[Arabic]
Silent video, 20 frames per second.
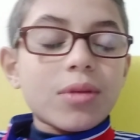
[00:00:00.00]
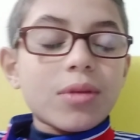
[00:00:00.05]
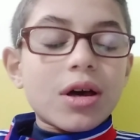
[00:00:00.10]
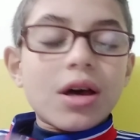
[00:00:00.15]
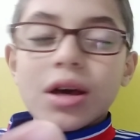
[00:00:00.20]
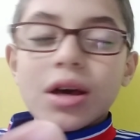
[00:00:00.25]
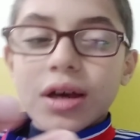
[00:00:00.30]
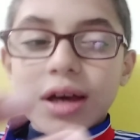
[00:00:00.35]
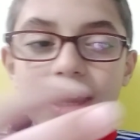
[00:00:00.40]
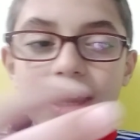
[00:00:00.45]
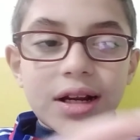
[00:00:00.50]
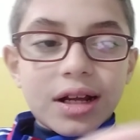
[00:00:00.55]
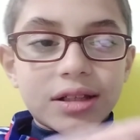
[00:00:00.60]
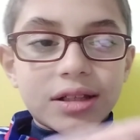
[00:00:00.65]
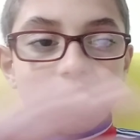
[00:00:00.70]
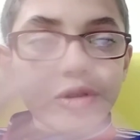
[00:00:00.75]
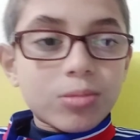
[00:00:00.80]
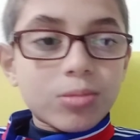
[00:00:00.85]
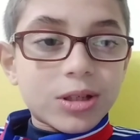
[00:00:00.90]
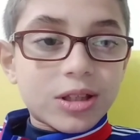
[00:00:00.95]
يعني
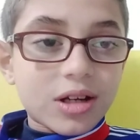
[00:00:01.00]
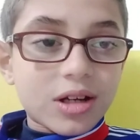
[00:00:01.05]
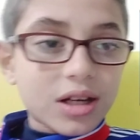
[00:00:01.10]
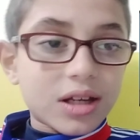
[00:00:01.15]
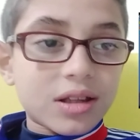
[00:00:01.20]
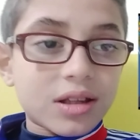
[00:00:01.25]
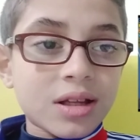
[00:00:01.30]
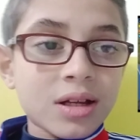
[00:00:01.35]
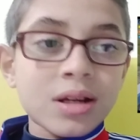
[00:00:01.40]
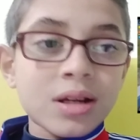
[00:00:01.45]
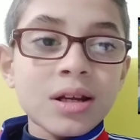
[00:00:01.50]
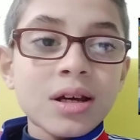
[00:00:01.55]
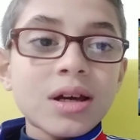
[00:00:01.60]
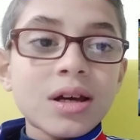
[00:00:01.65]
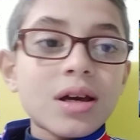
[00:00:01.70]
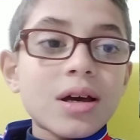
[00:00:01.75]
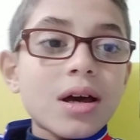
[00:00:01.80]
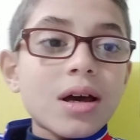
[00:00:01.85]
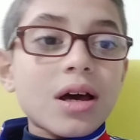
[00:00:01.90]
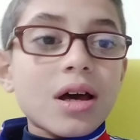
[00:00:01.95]
عددهم كتيرة جدا
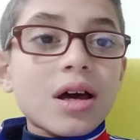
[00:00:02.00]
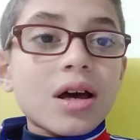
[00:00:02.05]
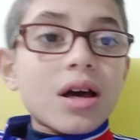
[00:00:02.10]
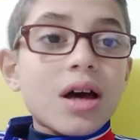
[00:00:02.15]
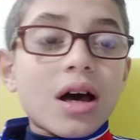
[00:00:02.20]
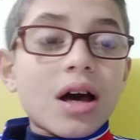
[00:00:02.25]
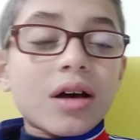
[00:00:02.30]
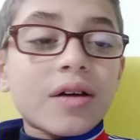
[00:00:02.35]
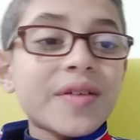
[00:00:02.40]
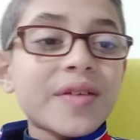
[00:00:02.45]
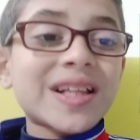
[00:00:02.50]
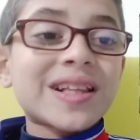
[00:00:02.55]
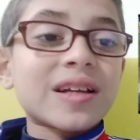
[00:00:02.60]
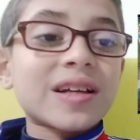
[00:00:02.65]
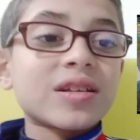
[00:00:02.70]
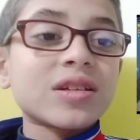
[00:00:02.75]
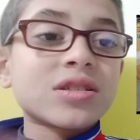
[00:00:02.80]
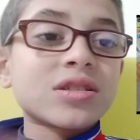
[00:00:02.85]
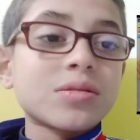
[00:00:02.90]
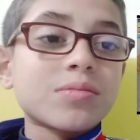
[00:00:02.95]
انت
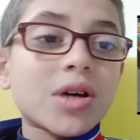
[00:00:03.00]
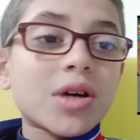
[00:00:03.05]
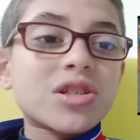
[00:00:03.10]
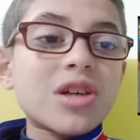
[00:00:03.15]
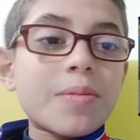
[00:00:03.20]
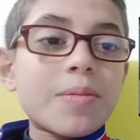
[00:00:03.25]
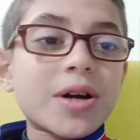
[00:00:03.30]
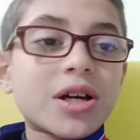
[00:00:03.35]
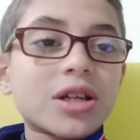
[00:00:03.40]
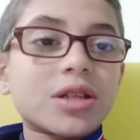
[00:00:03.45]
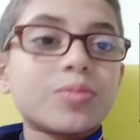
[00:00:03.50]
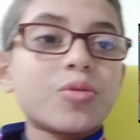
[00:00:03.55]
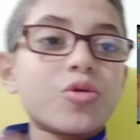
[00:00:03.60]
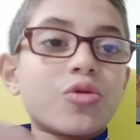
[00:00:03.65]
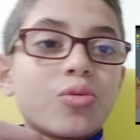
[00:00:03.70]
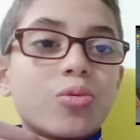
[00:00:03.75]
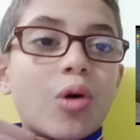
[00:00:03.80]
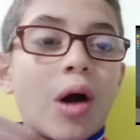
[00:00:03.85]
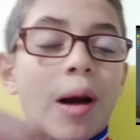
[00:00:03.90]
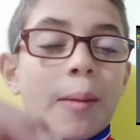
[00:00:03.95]
هتنزل مع صاحبك
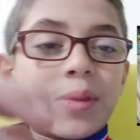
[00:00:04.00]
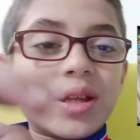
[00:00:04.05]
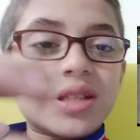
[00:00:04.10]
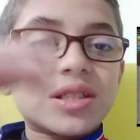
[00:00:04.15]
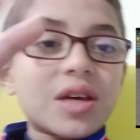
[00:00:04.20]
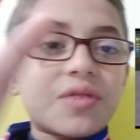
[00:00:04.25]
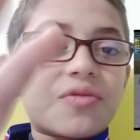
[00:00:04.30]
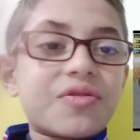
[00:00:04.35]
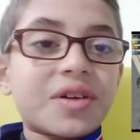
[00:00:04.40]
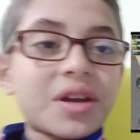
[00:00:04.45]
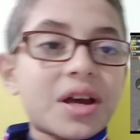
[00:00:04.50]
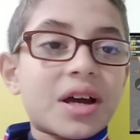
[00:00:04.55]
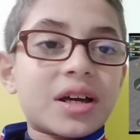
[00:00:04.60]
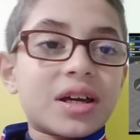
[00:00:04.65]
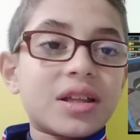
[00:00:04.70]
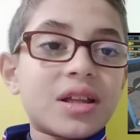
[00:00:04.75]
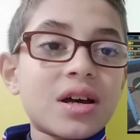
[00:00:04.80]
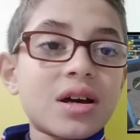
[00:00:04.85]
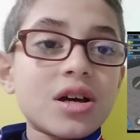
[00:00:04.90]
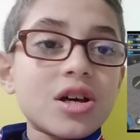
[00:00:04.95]
هتبقوا عاملين زي فرقه
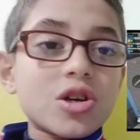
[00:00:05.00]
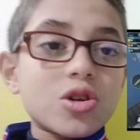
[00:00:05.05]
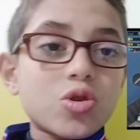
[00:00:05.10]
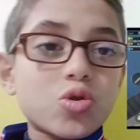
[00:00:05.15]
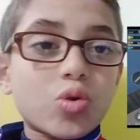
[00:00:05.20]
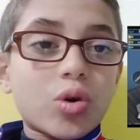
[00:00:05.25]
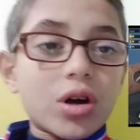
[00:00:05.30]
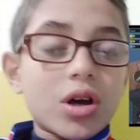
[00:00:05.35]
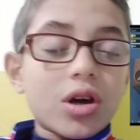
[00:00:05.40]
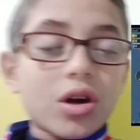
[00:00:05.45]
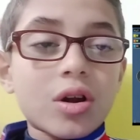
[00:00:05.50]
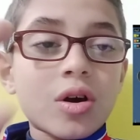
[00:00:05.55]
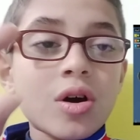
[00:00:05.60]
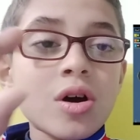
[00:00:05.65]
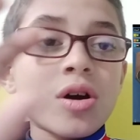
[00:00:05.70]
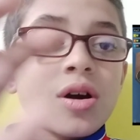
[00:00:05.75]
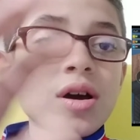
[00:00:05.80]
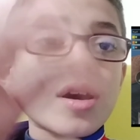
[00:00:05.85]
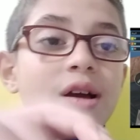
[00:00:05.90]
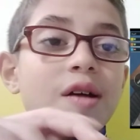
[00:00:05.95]
كده صغيره
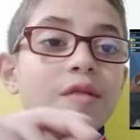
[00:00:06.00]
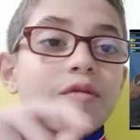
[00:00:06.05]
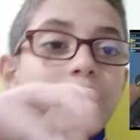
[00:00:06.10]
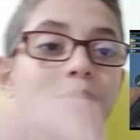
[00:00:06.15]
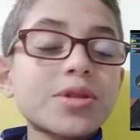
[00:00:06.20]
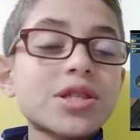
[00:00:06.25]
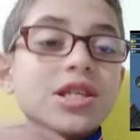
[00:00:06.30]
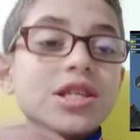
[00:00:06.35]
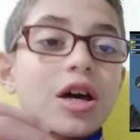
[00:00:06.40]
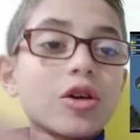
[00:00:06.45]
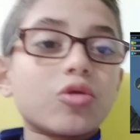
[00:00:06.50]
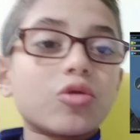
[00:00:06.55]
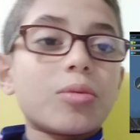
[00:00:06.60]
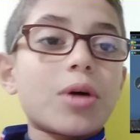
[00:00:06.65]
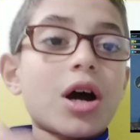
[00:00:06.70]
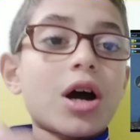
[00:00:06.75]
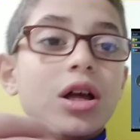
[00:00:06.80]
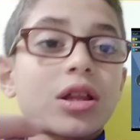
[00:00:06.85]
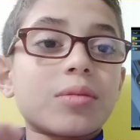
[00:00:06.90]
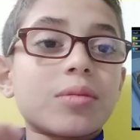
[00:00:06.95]
فبتساعدوا
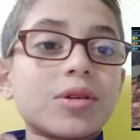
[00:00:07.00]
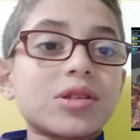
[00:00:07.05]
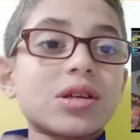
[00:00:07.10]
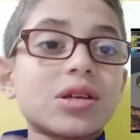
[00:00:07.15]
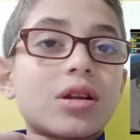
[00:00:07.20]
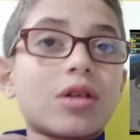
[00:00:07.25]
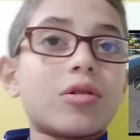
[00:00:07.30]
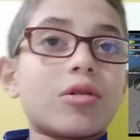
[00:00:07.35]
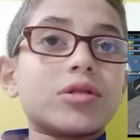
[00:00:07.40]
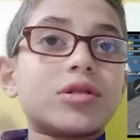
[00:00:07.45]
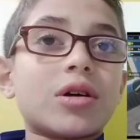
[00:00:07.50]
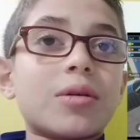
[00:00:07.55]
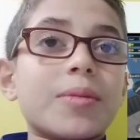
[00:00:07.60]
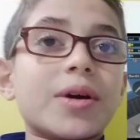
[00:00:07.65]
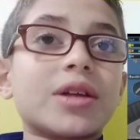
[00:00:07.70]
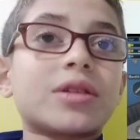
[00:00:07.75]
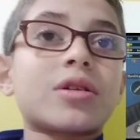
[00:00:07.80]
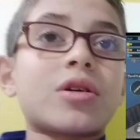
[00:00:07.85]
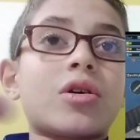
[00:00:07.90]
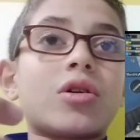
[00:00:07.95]
بعض مثلا لو ده
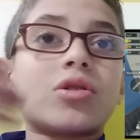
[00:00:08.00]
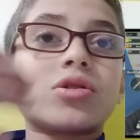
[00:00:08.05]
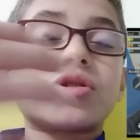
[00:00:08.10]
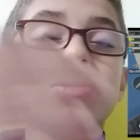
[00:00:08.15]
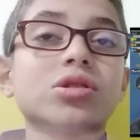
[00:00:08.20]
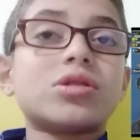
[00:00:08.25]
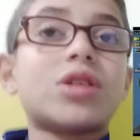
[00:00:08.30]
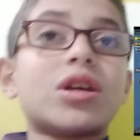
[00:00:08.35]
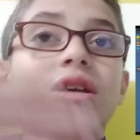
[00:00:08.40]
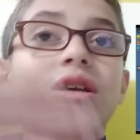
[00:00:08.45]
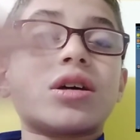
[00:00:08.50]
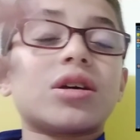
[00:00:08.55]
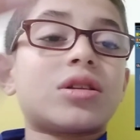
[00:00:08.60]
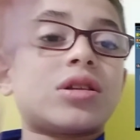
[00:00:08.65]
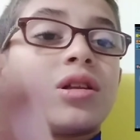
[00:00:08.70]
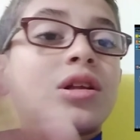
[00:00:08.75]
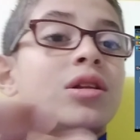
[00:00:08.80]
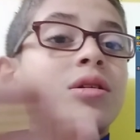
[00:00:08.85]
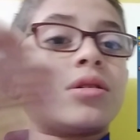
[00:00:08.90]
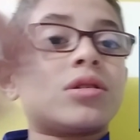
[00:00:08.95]
مات خلاص ده
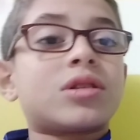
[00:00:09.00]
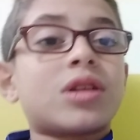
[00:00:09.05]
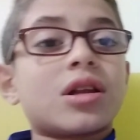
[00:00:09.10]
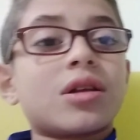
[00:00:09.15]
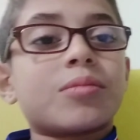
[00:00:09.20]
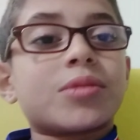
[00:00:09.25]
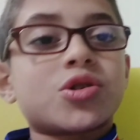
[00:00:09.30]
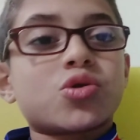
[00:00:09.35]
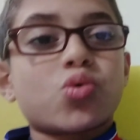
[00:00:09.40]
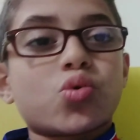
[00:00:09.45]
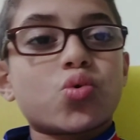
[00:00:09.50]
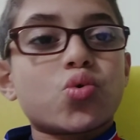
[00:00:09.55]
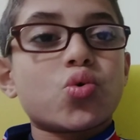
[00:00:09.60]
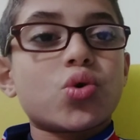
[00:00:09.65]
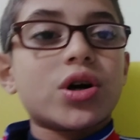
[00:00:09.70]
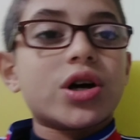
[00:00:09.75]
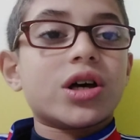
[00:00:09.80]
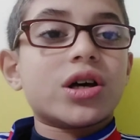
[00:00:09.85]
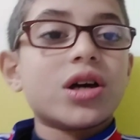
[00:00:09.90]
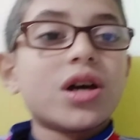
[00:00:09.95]
يدي التاني
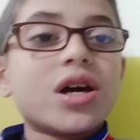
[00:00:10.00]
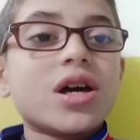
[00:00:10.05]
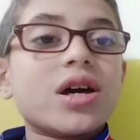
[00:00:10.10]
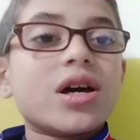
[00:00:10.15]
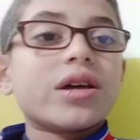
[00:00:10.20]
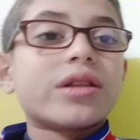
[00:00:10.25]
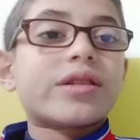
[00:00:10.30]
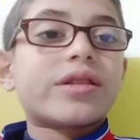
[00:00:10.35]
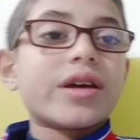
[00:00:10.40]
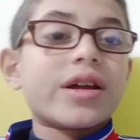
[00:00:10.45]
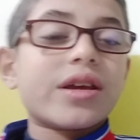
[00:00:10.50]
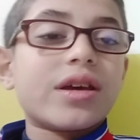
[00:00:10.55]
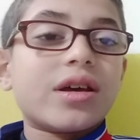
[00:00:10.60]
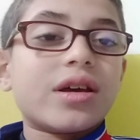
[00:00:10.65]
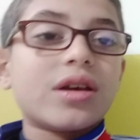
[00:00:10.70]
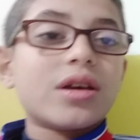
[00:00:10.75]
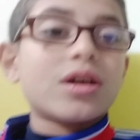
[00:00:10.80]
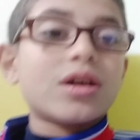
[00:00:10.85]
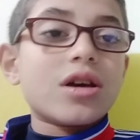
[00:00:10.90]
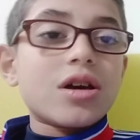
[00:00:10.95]
مسحوق آه،
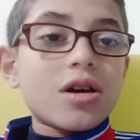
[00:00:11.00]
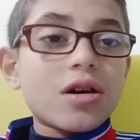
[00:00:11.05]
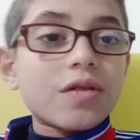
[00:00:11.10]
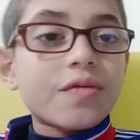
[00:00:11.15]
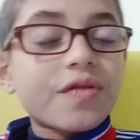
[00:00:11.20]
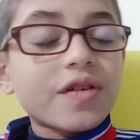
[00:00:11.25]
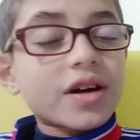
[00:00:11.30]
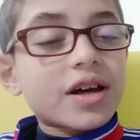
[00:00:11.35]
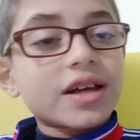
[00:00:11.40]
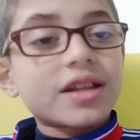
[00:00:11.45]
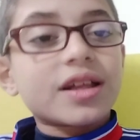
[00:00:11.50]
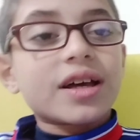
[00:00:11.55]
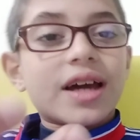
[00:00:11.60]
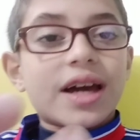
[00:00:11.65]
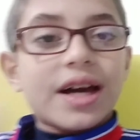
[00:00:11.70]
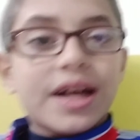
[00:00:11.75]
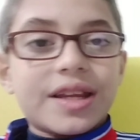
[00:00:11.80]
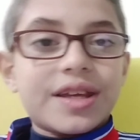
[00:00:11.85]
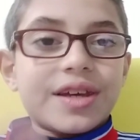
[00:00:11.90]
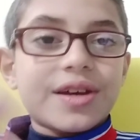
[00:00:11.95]
التاني فكده
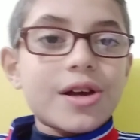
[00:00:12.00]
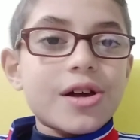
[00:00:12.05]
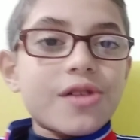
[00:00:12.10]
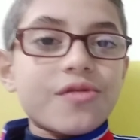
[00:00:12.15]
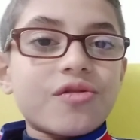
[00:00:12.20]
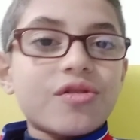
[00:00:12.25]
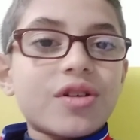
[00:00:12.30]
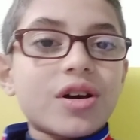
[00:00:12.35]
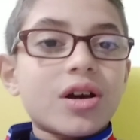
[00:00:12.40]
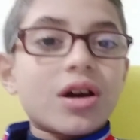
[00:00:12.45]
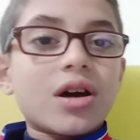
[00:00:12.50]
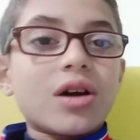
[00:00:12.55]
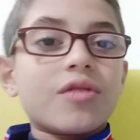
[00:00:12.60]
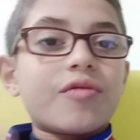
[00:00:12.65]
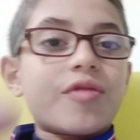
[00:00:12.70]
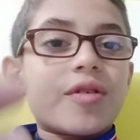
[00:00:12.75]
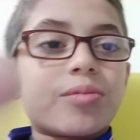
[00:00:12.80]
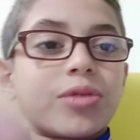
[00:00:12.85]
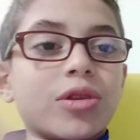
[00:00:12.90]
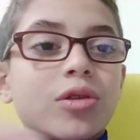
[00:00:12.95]
يعني
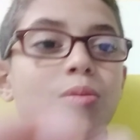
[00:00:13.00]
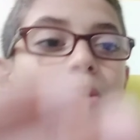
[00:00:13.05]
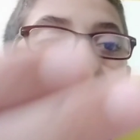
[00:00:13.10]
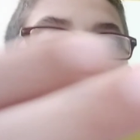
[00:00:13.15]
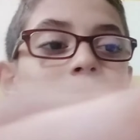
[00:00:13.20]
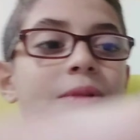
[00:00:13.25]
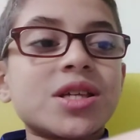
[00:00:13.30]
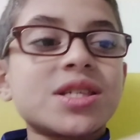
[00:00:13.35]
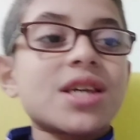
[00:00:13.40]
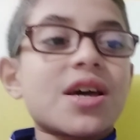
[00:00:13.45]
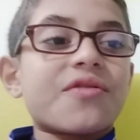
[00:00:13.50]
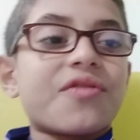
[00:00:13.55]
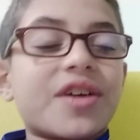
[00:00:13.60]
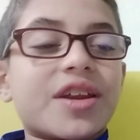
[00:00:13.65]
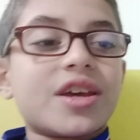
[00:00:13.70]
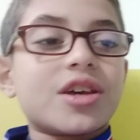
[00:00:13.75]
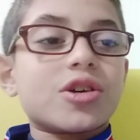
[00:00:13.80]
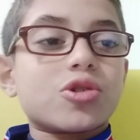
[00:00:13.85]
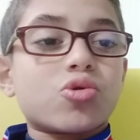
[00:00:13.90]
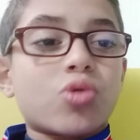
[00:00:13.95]
فبتبقوا عاملين زي
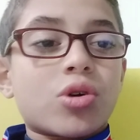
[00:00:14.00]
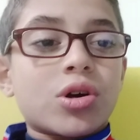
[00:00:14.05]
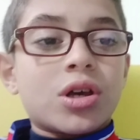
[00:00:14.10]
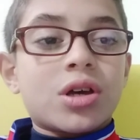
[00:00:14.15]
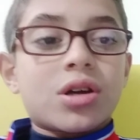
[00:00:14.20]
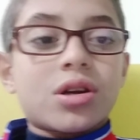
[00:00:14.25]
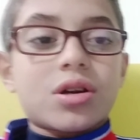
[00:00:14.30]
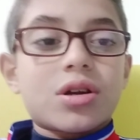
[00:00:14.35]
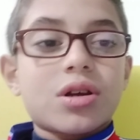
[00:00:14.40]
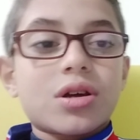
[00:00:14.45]
فريق صغير